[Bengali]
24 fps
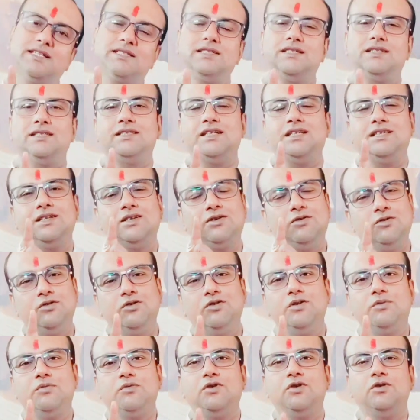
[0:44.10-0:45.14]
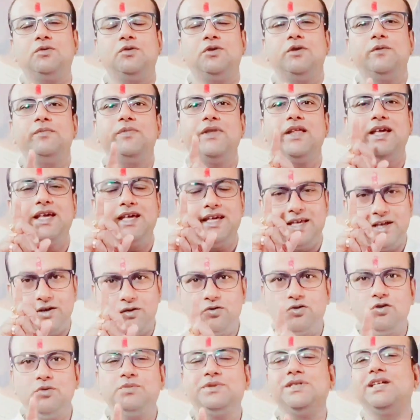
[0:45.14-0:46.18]
দেখছেন তাদেরকে অনুরোধ করব
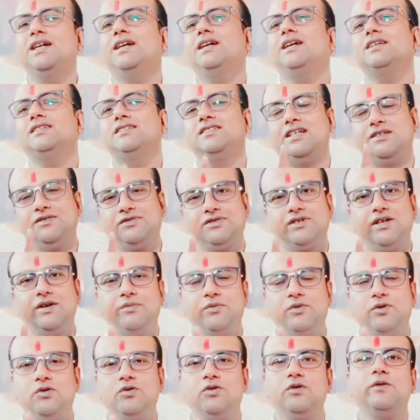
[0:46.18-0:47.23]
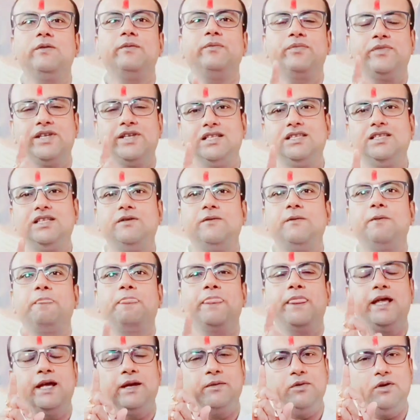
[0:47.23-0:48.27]
ইউটিউব চ্যানেলটা সাবস্ক্রাইব করুন যাতে
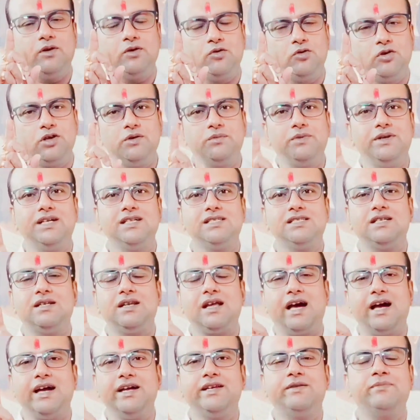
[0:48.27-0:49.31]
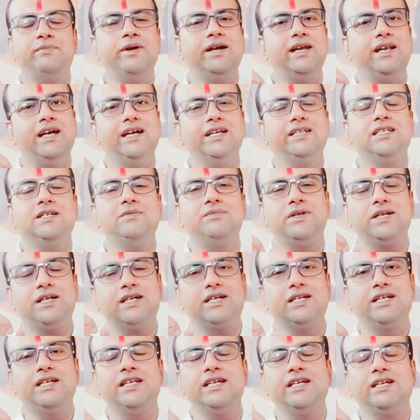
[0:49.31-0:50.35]
এবং নোটিফিকেশান আই বেল আইটেমটা
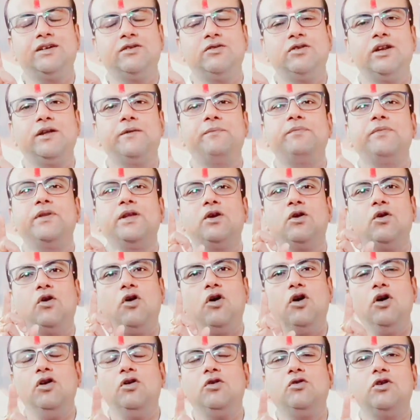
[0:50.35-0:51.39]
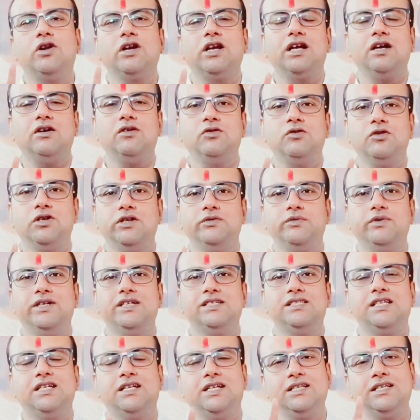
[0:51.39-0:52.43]
ক্লিক করে অল করে রাখুন
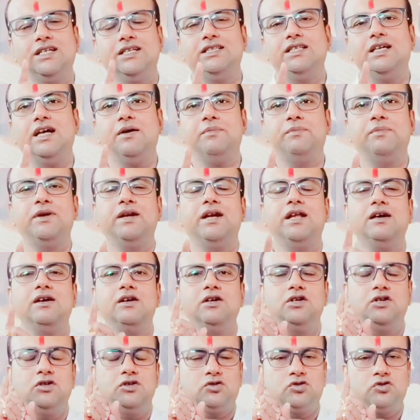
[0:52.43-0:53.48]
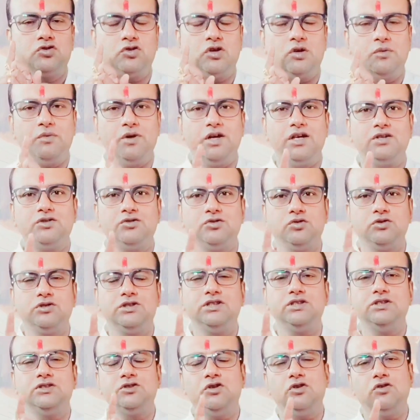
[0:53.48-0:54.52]
নোটিফিকেশানটা যাতে আপনারা
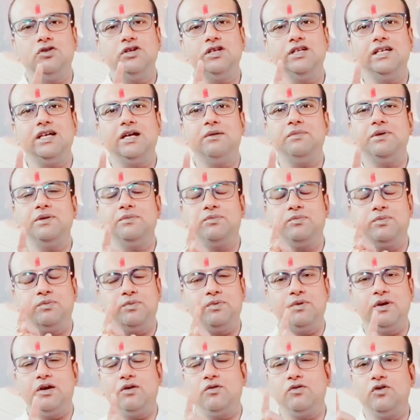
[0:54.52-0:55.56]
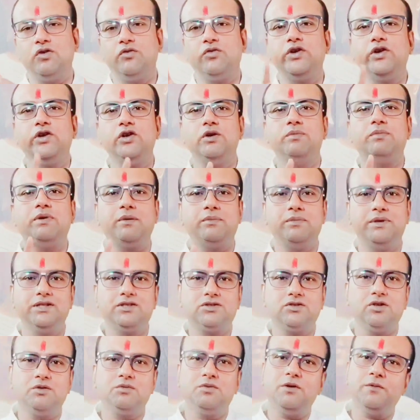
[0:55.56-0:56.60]
সময়সূচি যখনই আমি কোনো ভিডিও
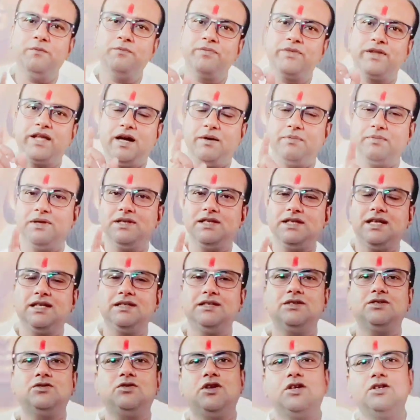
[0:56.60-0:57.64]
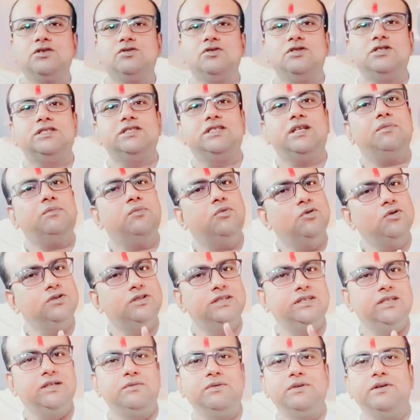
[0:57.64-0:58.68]
পাবলিশ করব আপনাদের কাছে সরাসরি সেটা
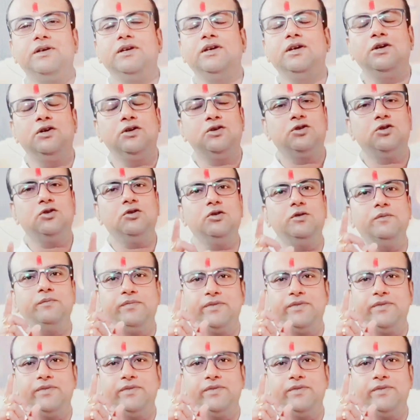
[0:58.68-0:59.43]
পৌঁছে যাবে তো